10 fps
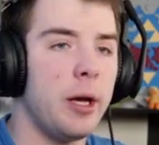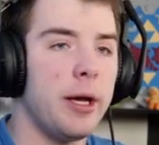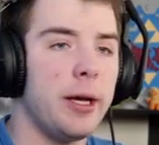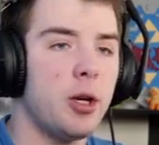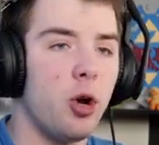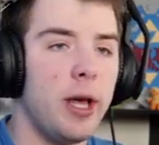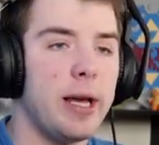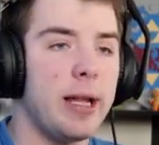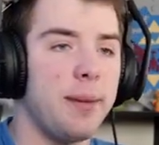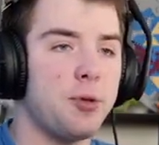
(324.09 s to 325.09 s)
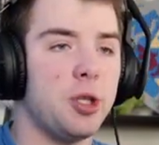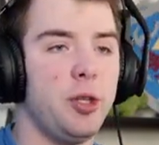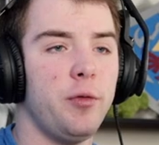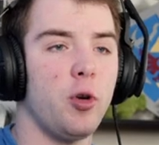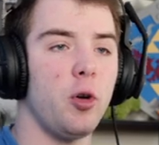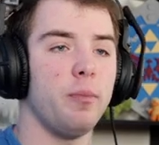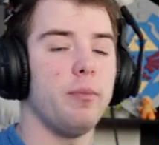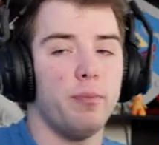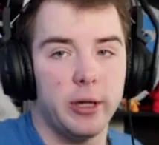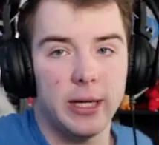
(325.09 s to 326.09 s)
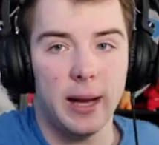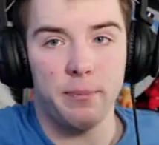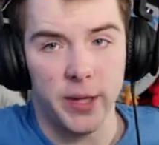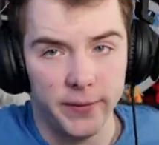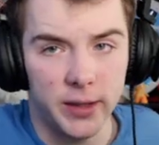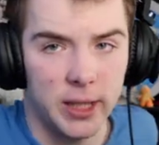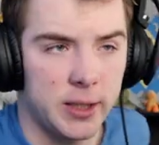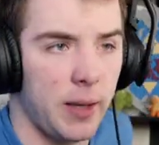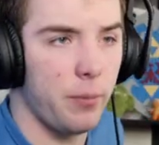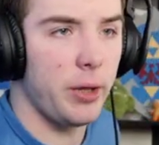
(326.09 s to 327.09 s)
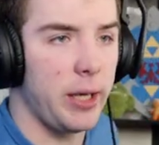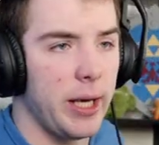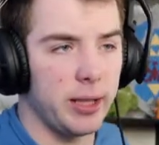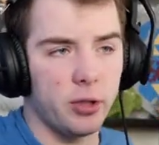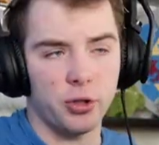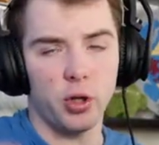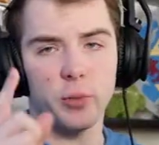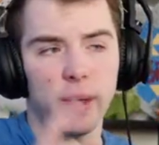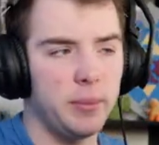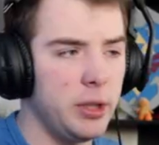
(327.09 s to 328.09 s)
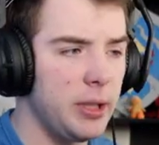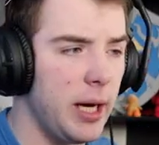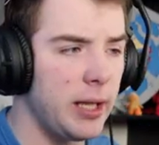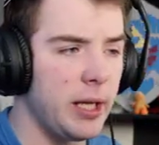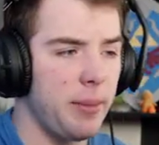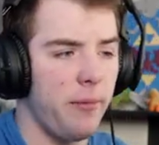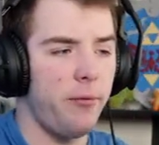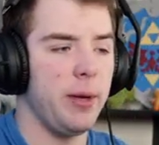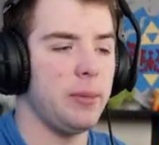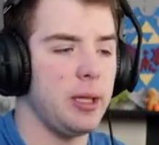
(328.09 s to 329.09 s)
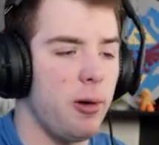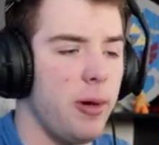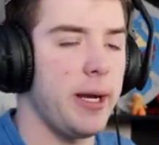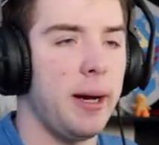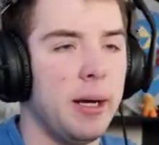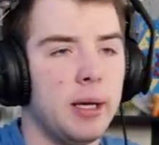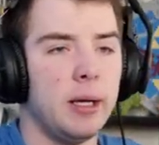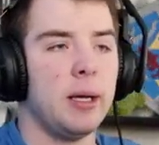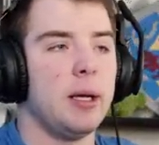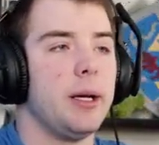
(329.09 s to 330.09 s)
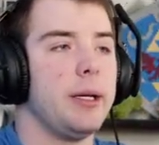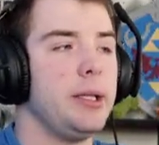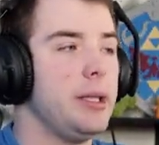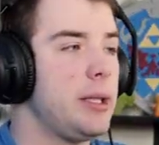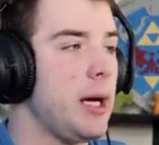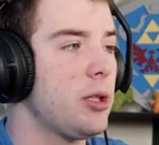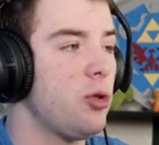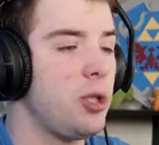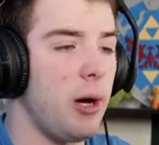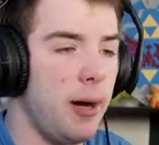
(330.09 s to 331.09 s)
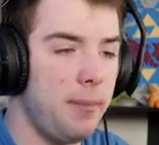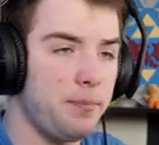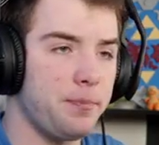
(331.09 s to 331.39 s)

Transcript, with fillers: e, Kolega naprzeciwko gra prawie tak samo jak ja, tylko że on ma minigana, ja mam flamethrowera e, I tak to działa